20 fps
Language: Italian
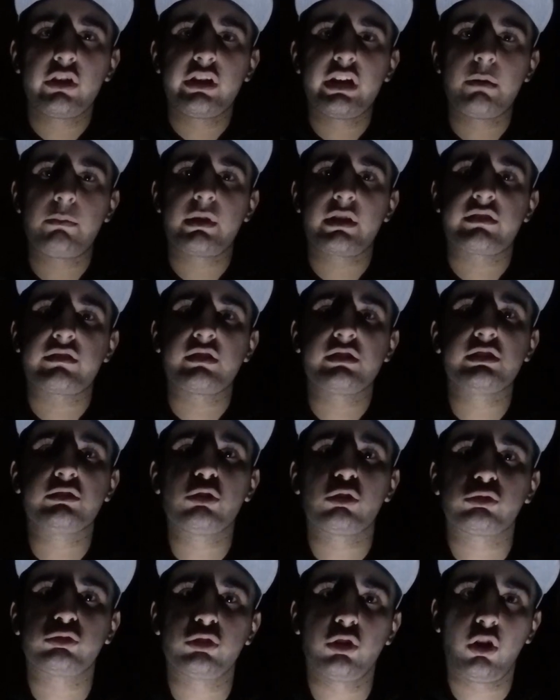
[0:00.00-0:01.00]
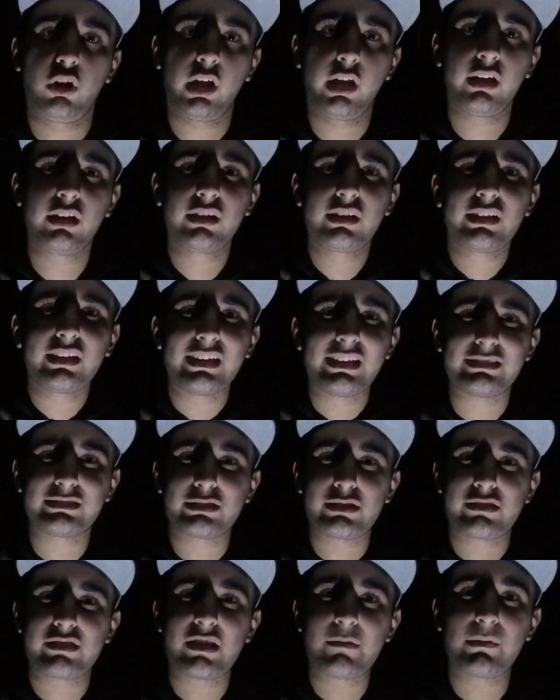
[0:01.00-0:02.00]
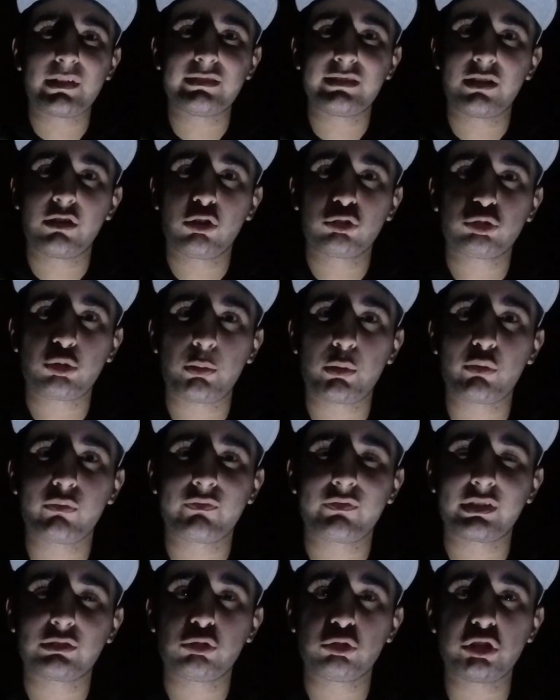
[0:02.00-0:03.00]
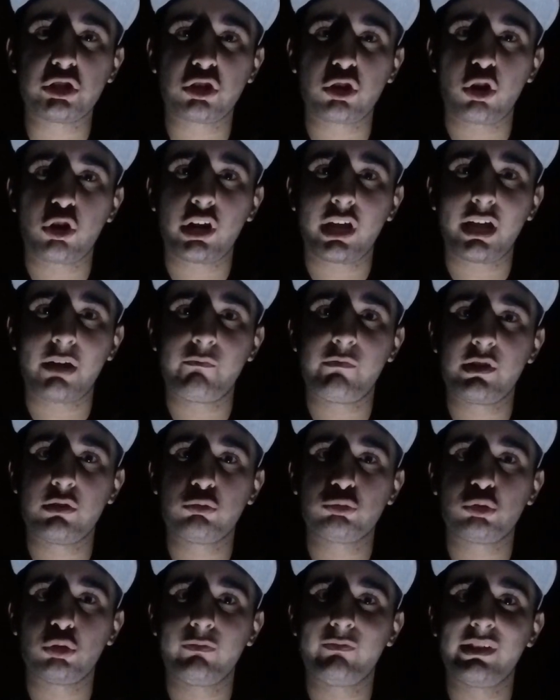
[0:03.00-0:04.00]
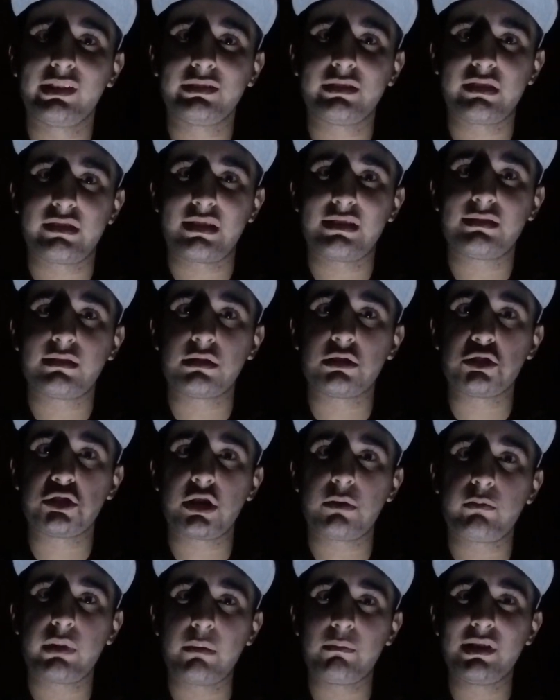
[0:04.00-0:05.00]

nei pressi di Tortona, è tristemente noto per un fatto di cronaca avvenuto il 27 dicembre